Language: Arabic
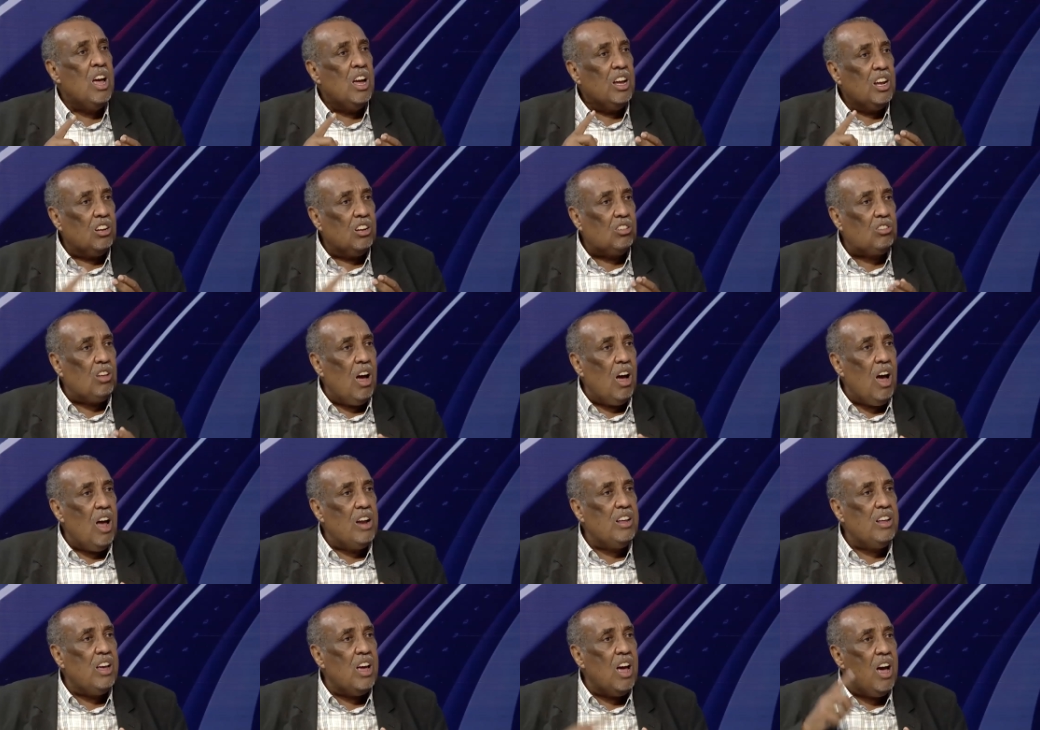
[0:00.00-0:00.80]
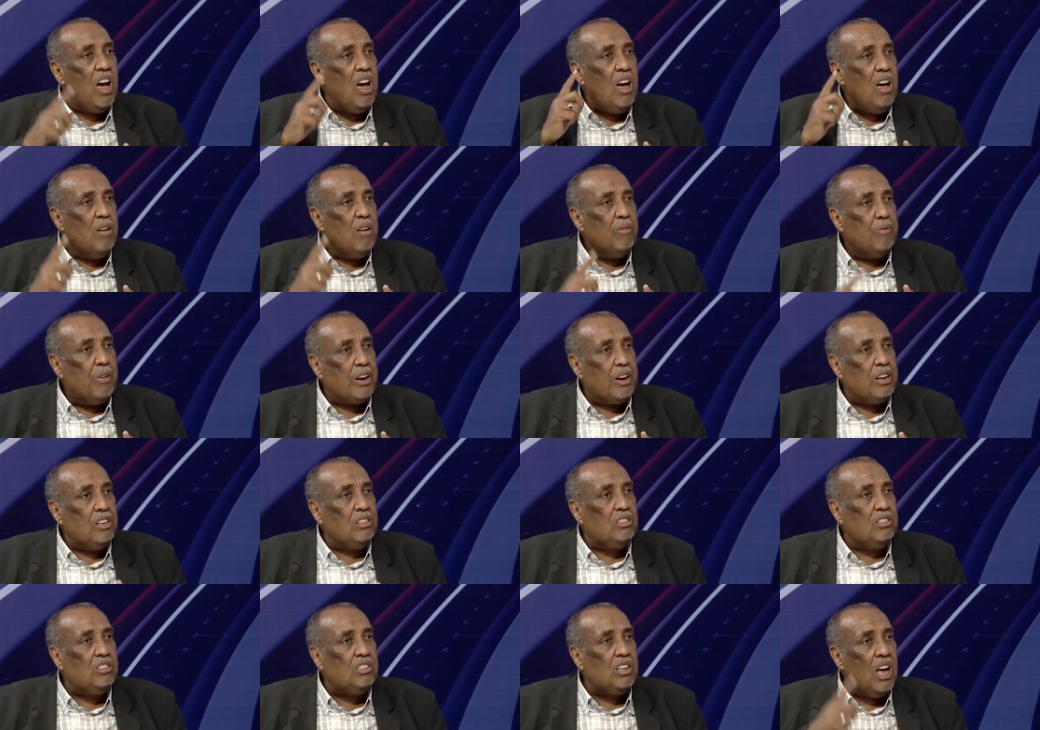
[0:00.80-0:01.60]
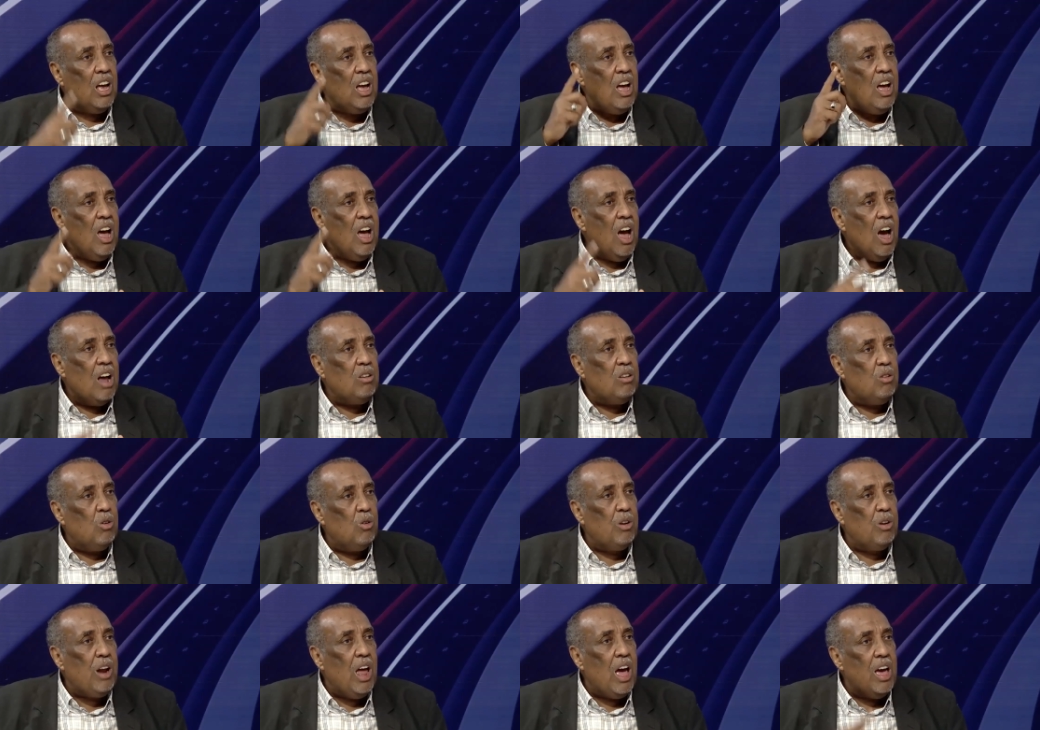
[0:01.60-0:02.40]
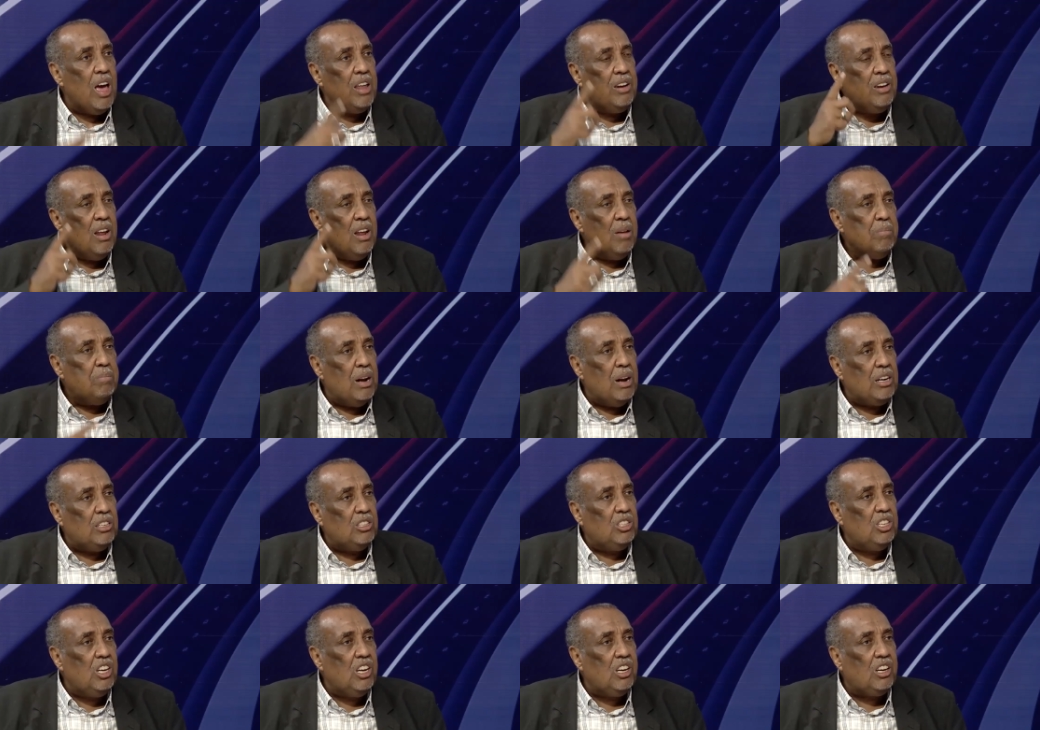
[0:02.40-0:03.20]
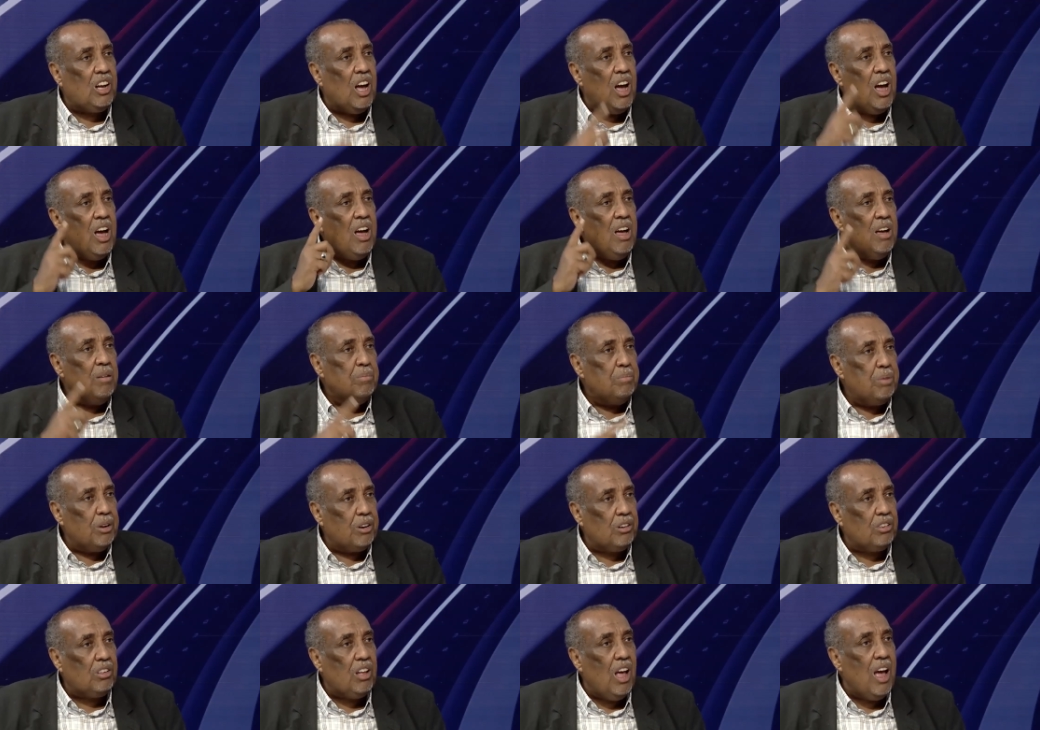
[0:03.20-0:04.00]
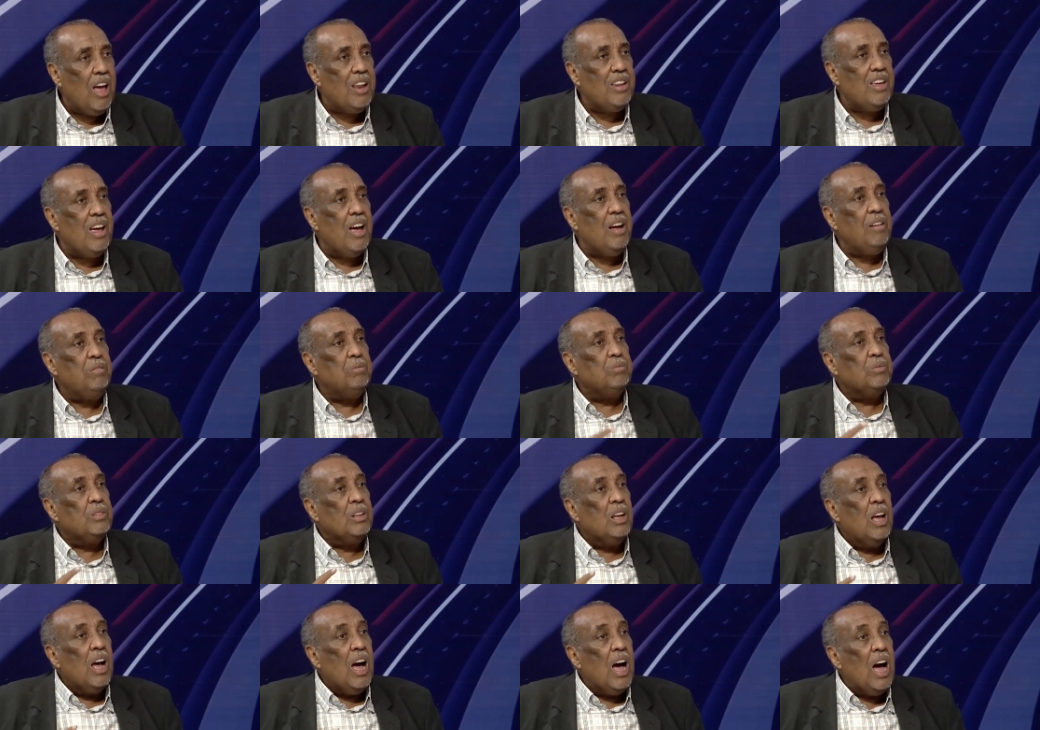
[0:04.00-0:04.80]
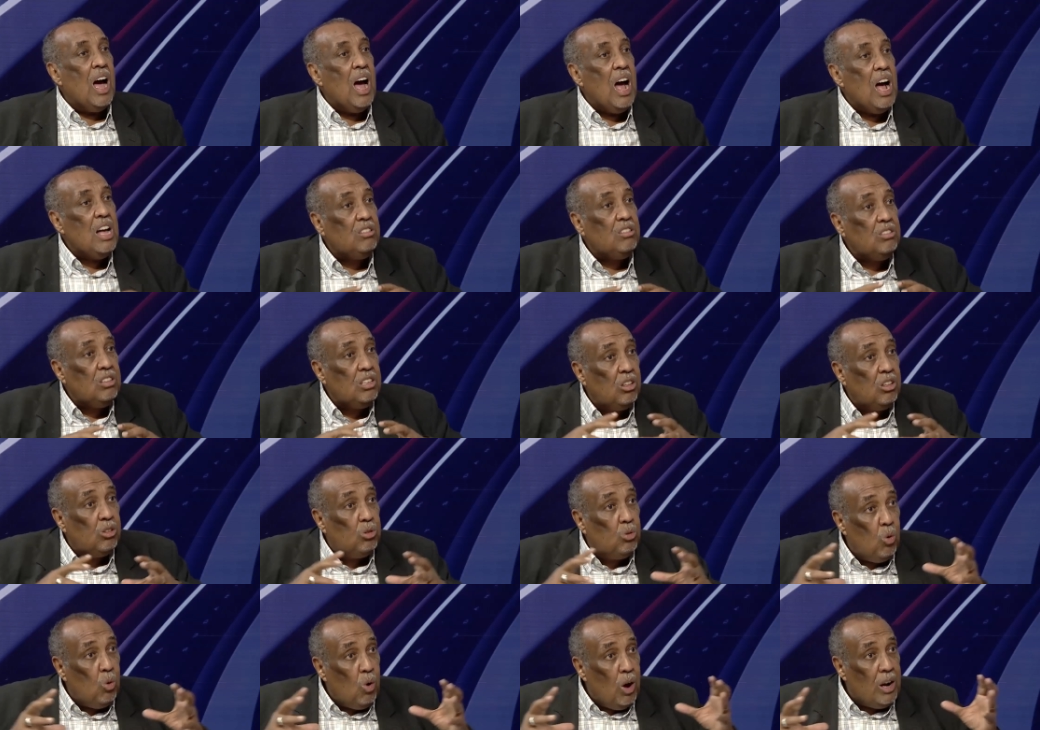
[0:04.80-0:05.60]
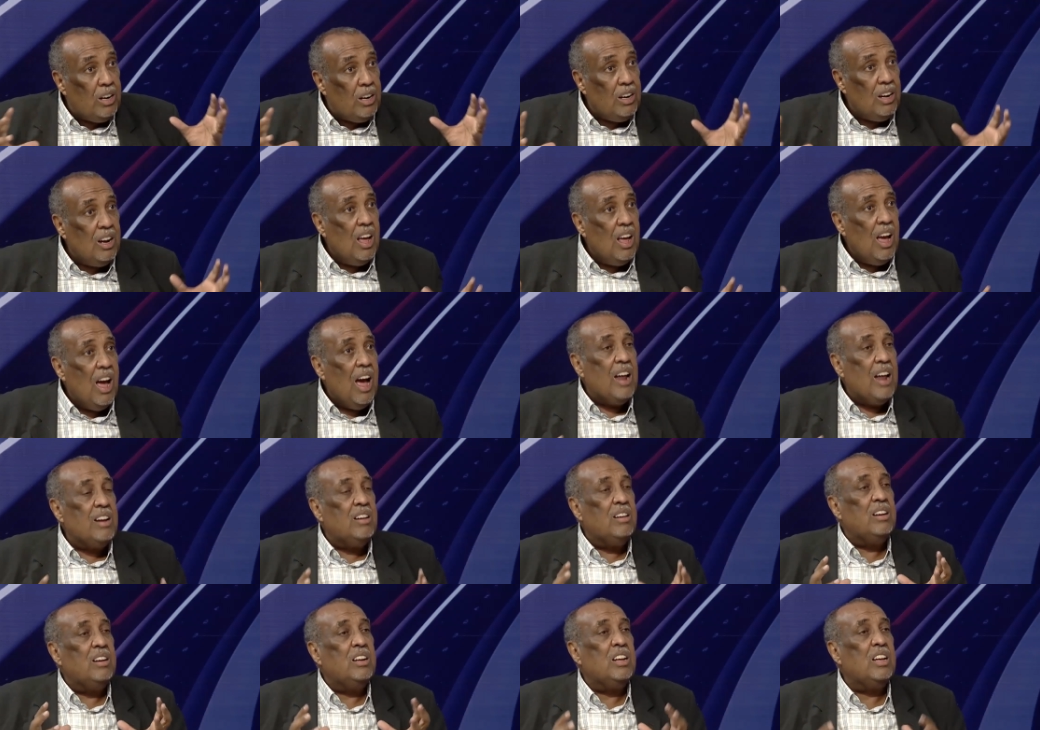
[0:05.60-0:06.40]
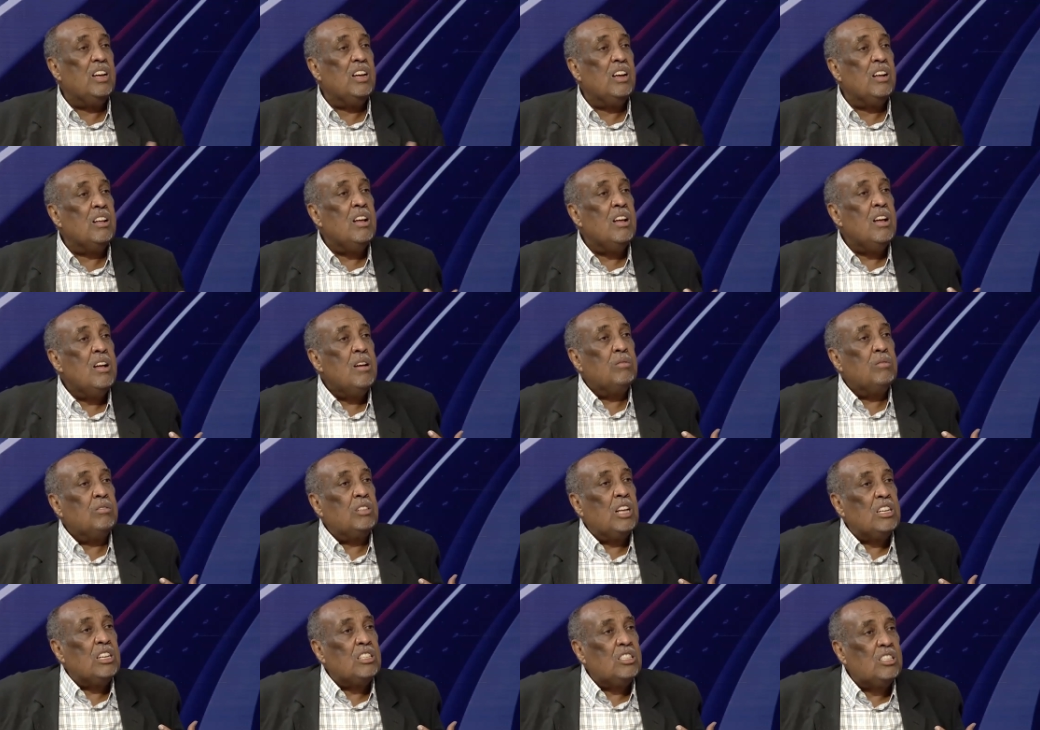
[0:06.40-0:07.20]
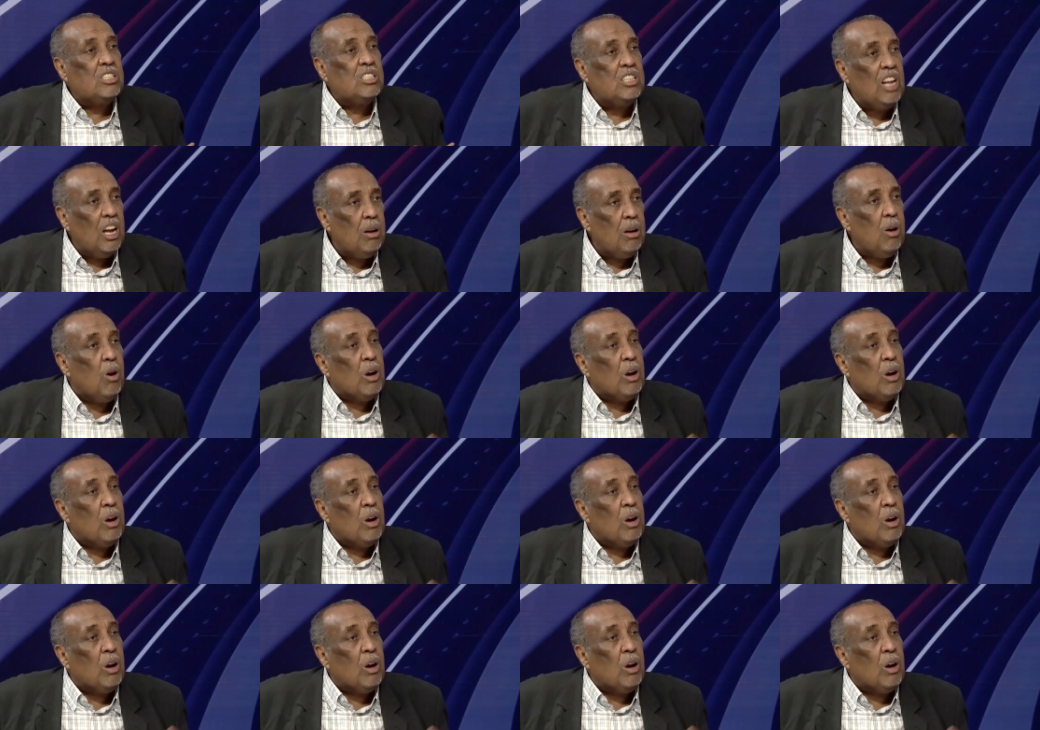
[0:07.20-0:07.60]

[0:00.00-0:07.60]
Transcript: إيطاليا فرنسا اليونان بلجيكا بريطانيا آه هذه الدول اللي تستغ...